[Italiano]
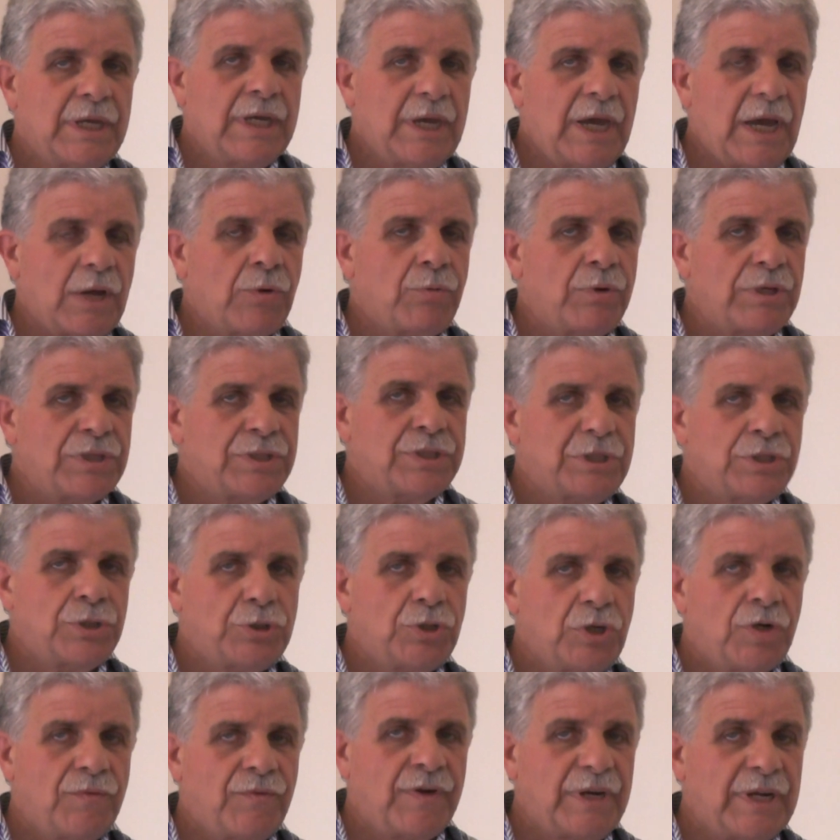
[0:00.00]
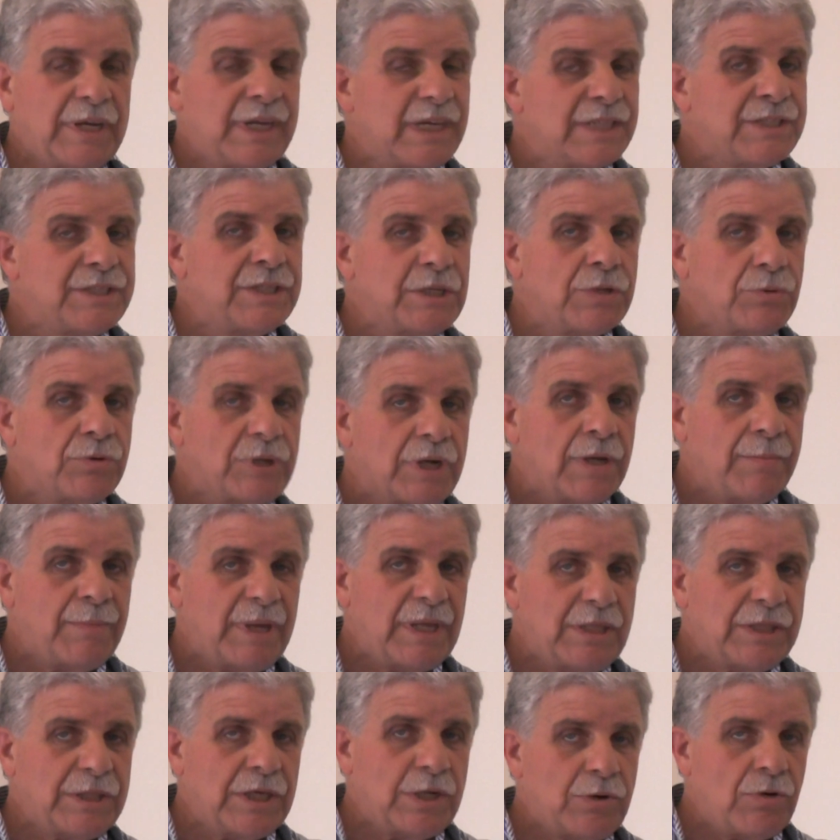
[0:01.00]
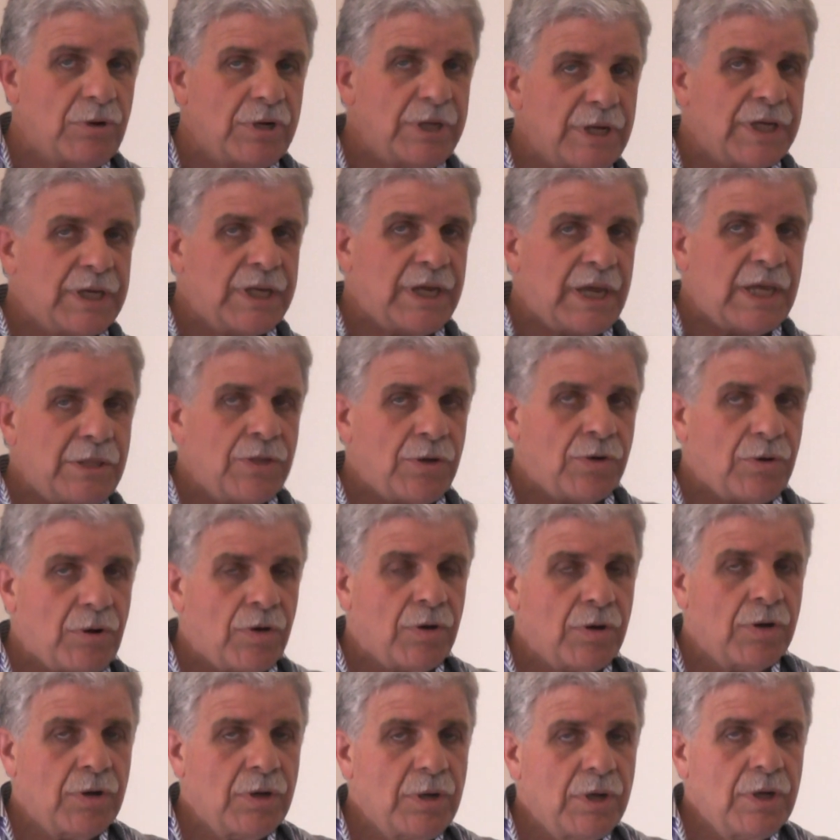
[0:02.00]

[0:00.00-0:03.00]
a questi giovani che sicuramente non gli chiedono